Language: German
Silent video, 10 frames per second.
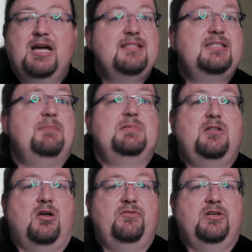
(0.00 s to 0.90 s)
ein
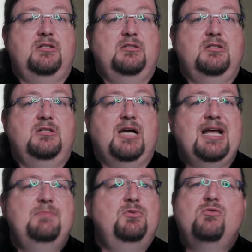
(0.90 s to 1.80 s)
Selbstläufer.
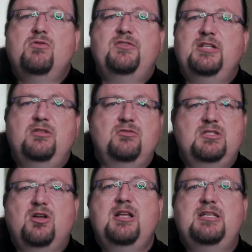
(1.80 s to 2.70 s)
Alle Berufenen und
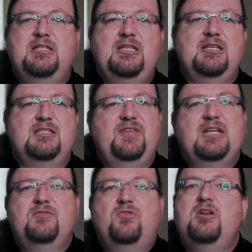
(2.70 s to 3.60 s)
solche, die es
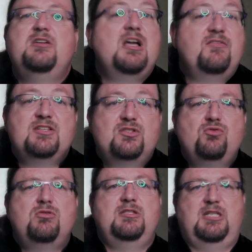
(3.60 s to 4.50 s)
werden wollen,
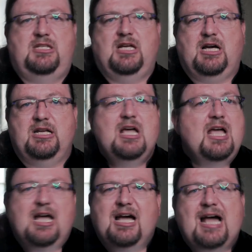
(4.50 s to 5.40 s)
versuchen sich daran.
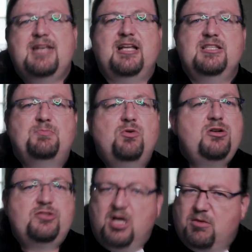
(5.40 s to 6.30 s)
Ran ans
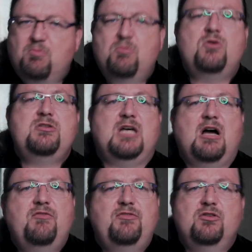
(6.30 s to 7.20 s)
Pult, Mund
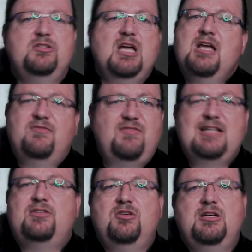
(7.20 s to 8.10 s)
auf und
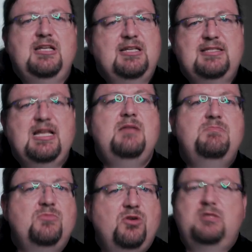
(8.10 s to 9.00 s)
willkürlich
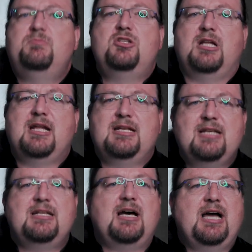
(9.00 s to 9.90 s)
Silben rhythmisch
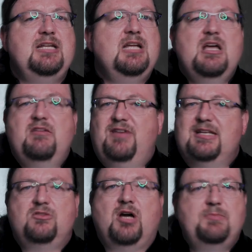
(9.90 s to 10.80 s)
aneinander rein,
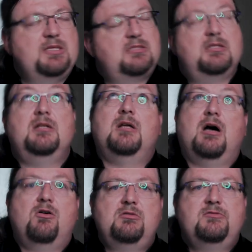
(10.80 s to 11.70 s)
vielleicht noch ein bisschen
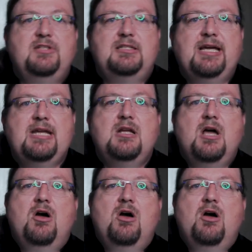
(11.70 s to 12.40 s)
Augen verdrehen,